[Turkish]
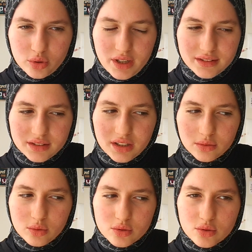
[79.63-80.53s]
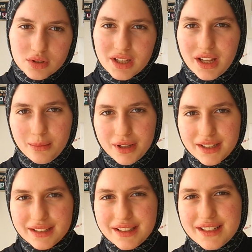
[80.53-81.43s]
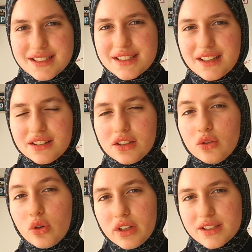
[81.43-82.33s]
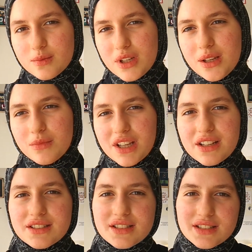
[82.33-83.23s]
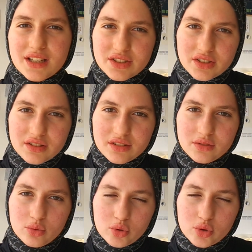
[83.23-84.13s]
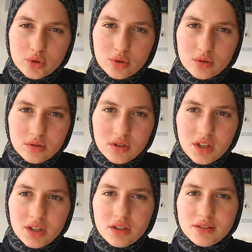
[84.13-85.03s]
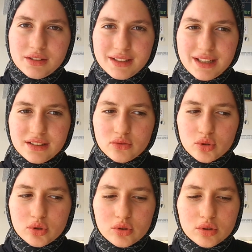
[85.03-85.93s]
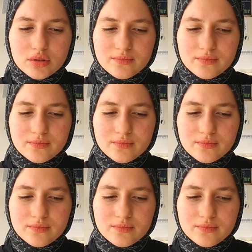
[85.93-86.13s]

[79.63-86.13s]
Yani daha doğrusu kelimelerin insanları yönetmeyi imkansızlaştırdığını düşünüyor. Neden? Çünkü